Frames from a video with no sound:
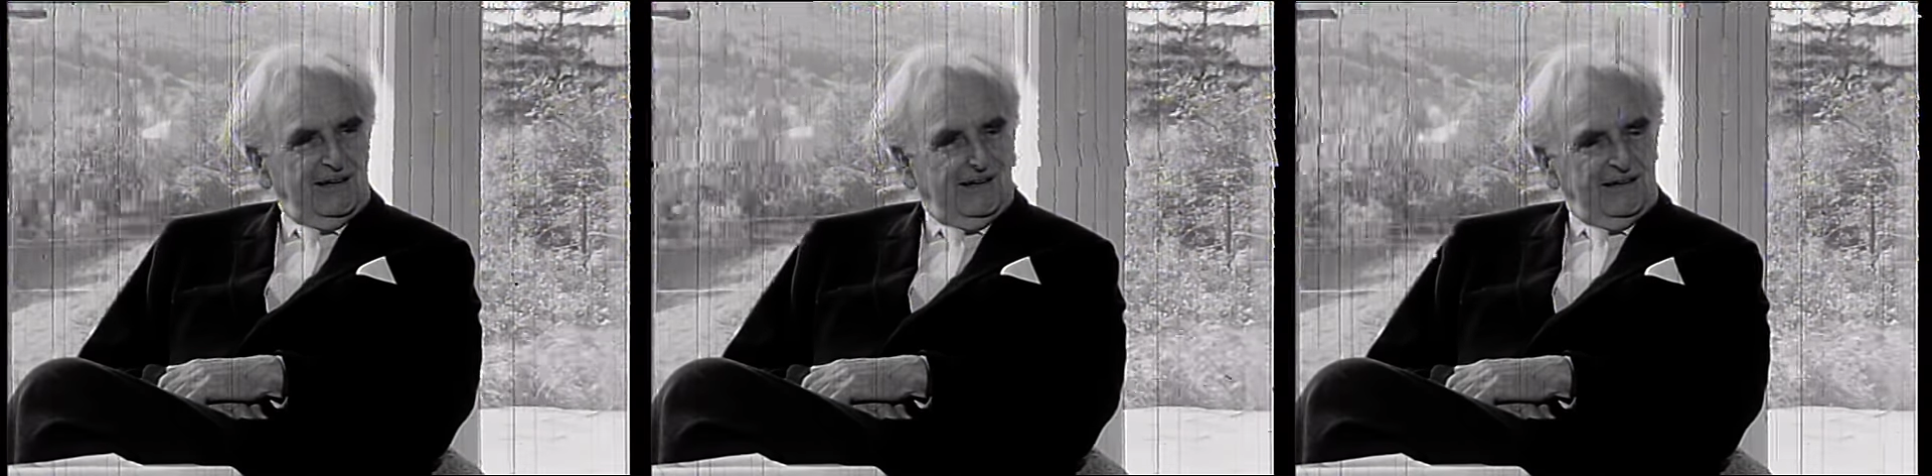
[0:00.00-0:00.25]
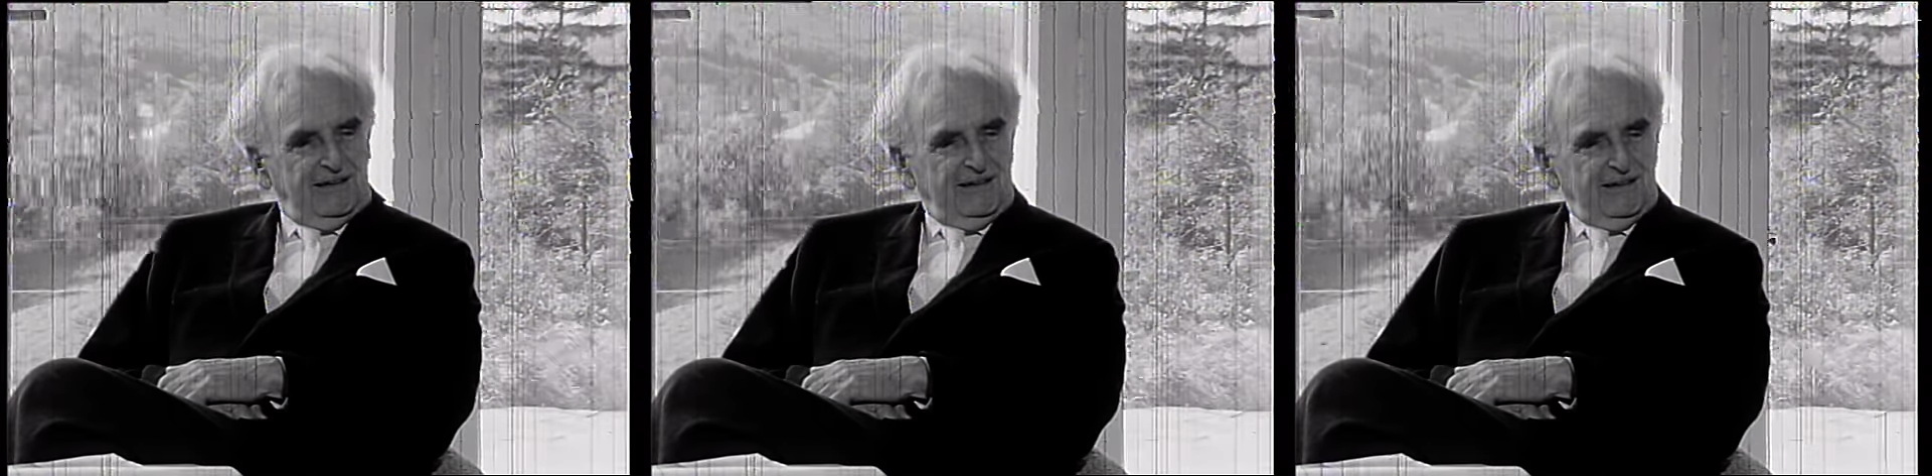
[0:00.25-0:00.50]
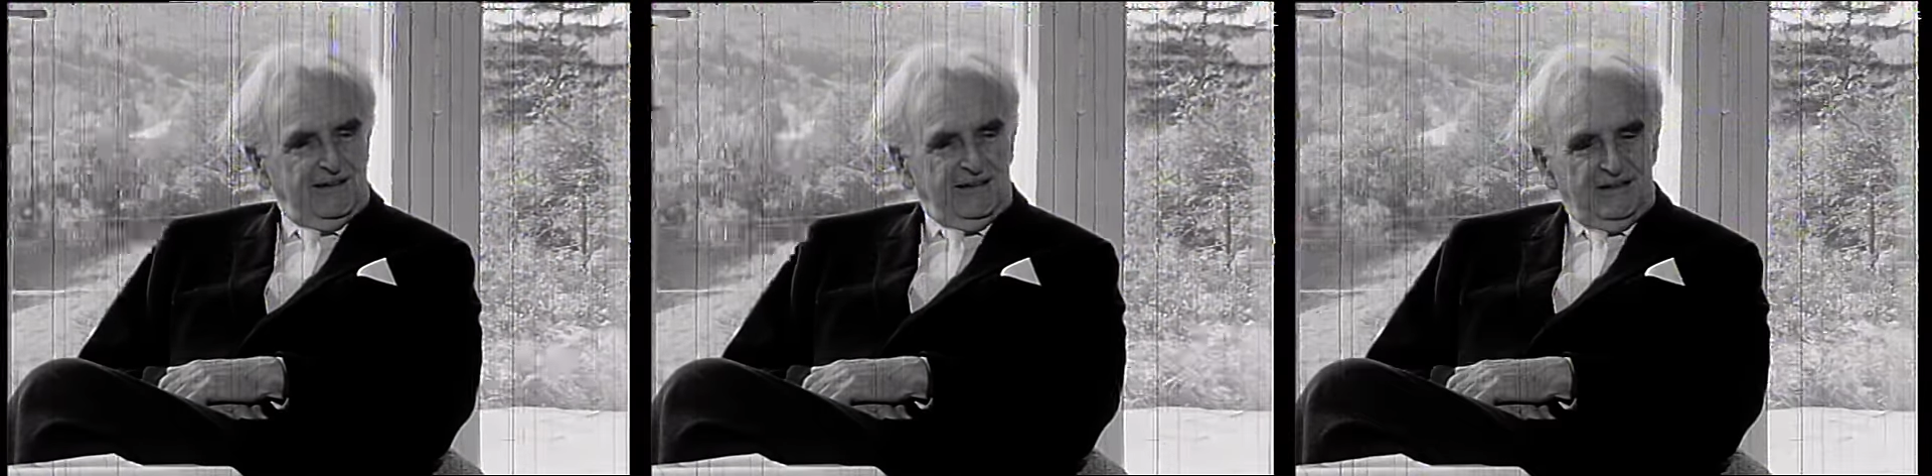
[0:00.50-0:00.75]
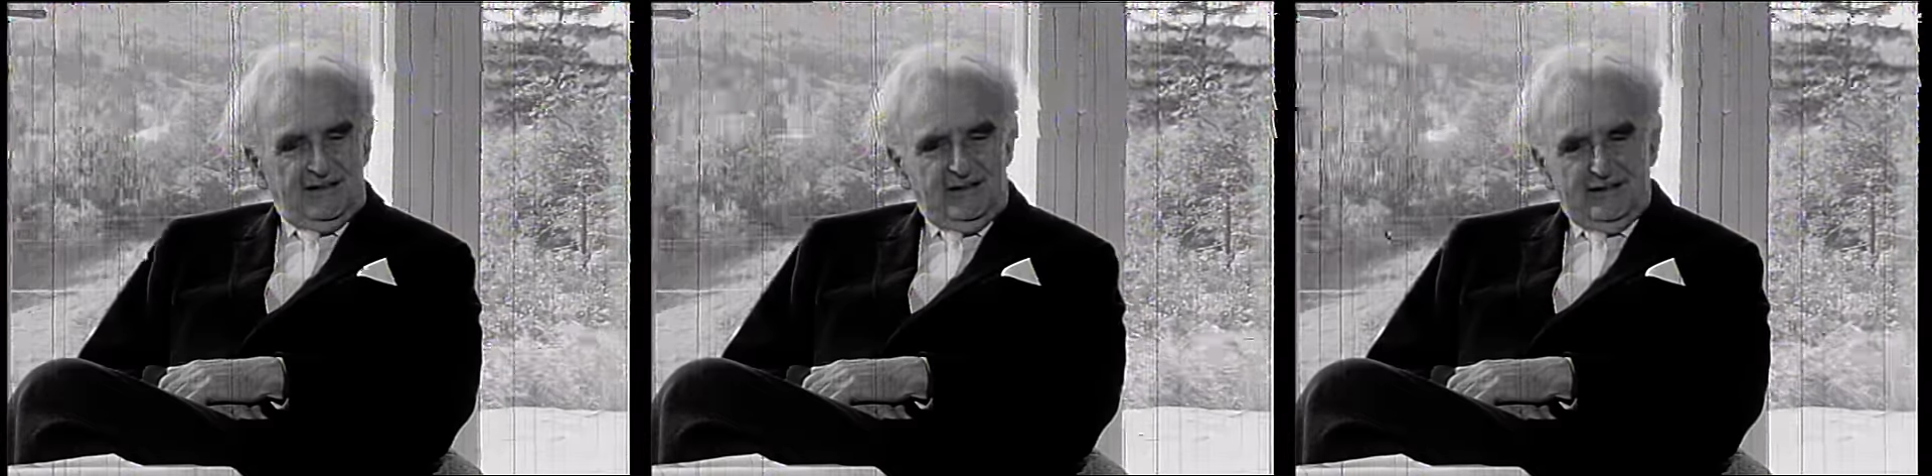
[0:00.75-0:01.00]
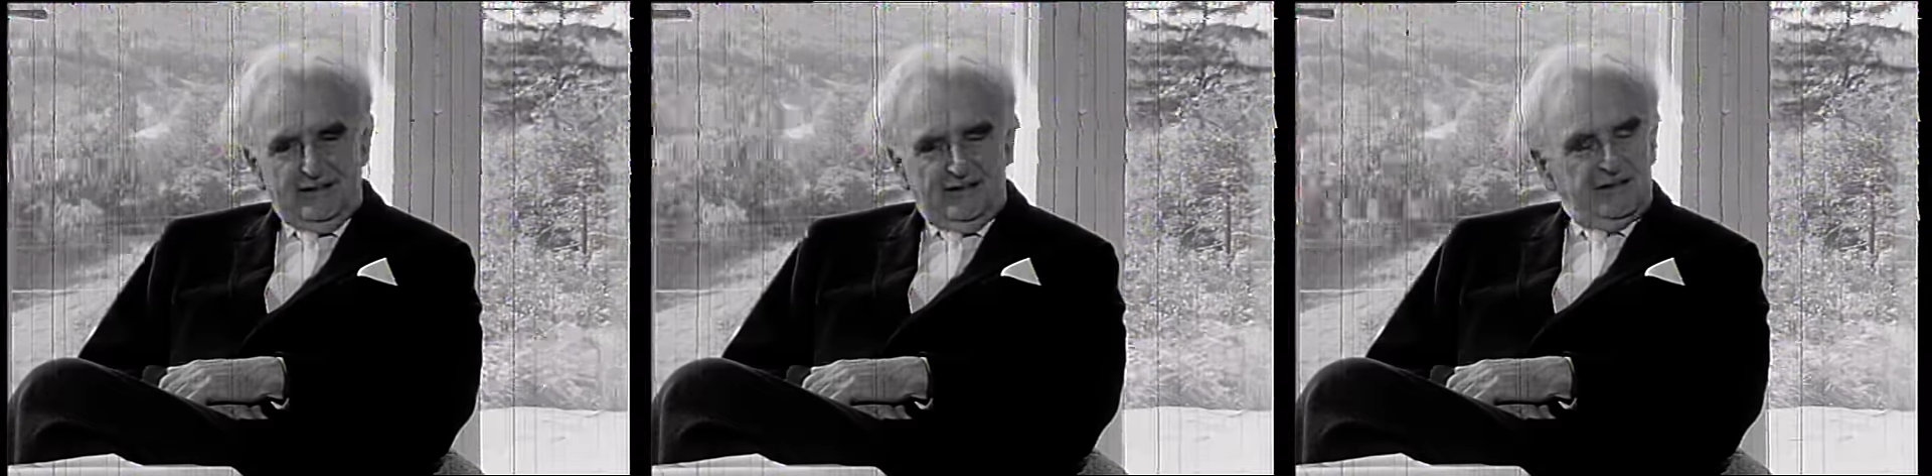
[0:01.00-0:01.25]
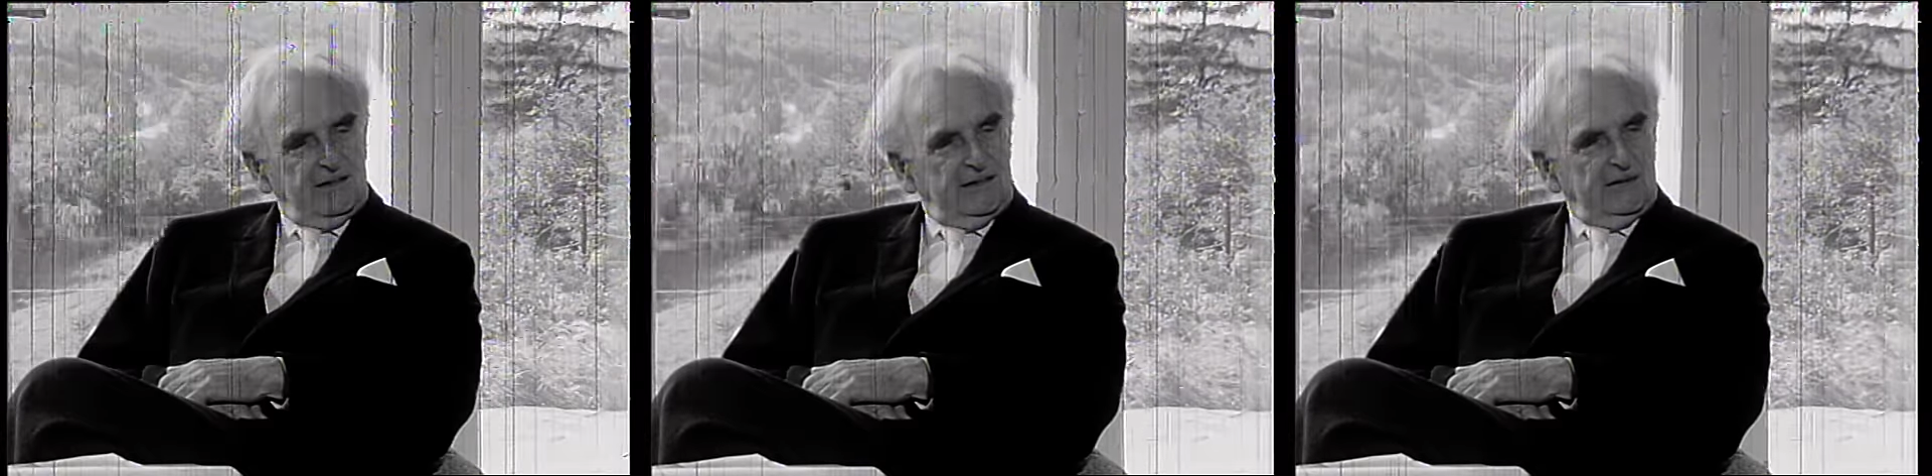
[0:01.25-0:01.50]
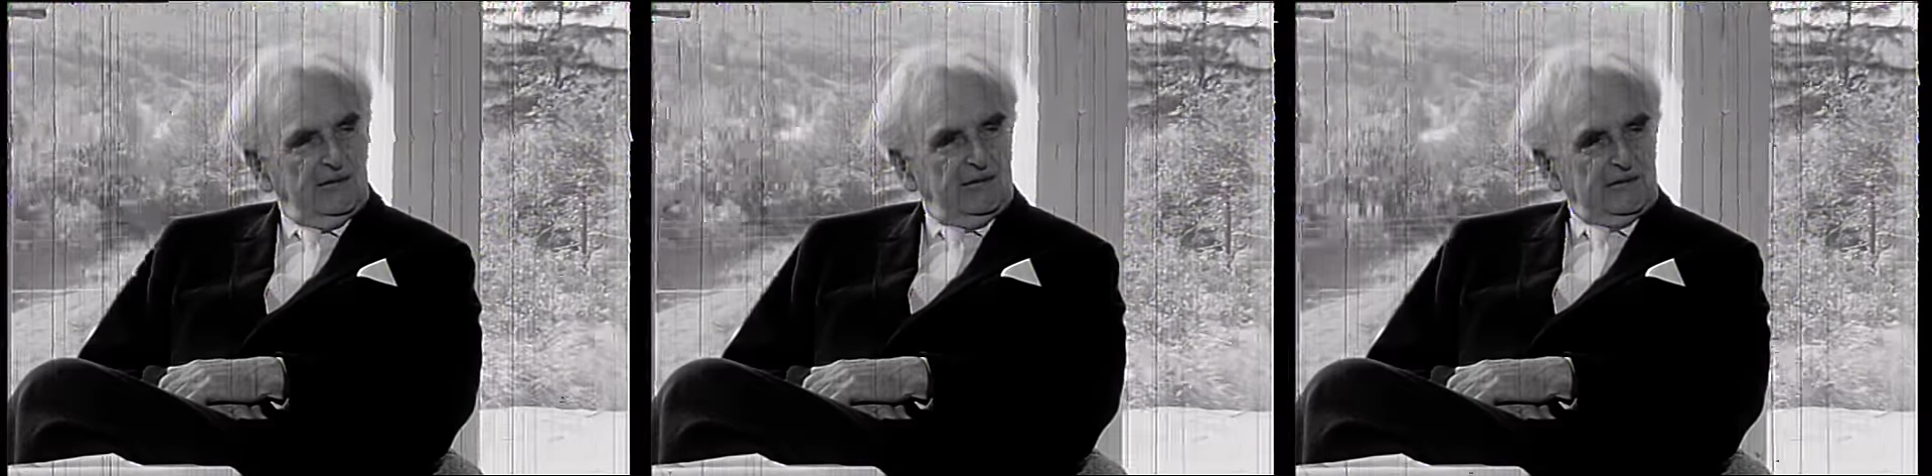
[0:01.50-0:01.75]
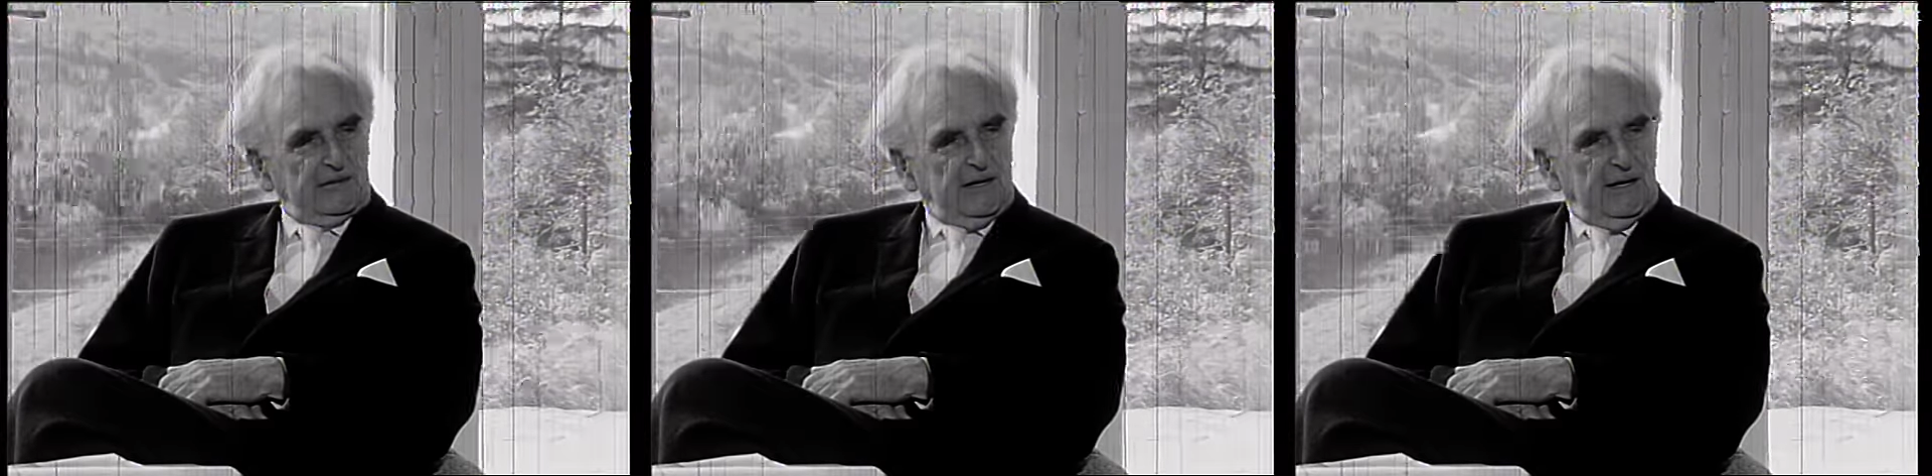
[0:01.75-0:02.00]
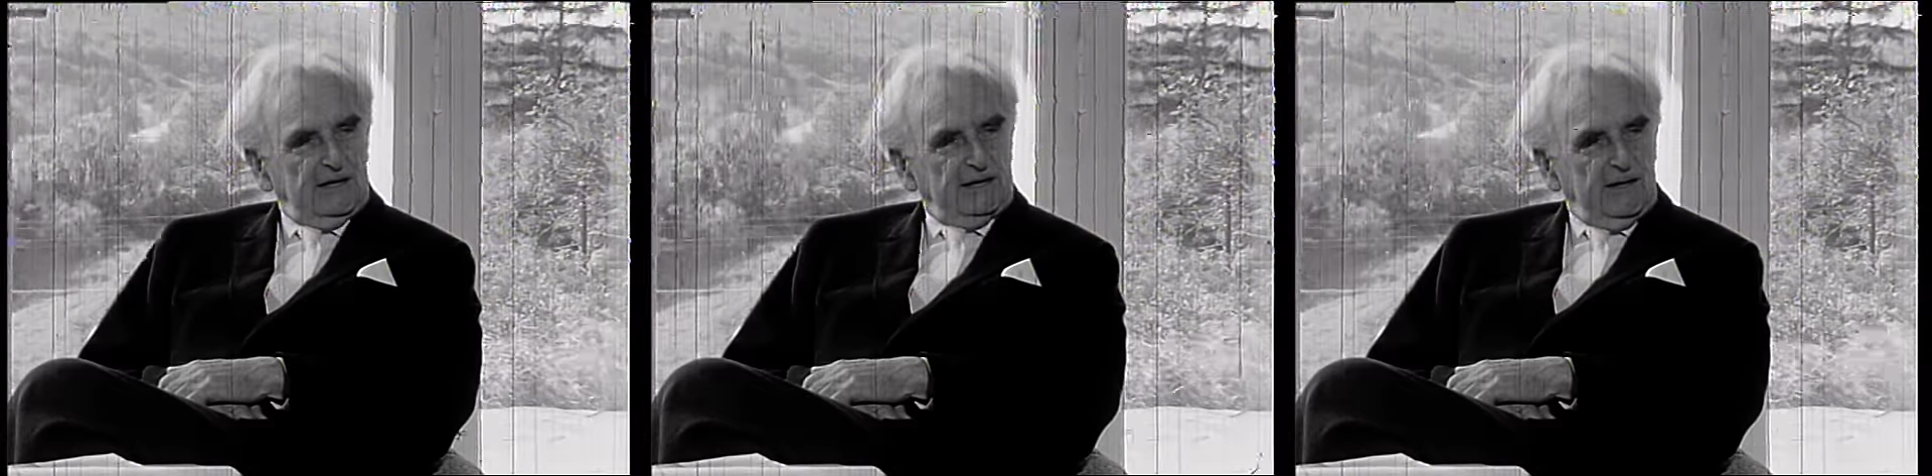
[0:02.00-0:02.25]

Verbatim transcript: in, äh, in, äh, in Österreich.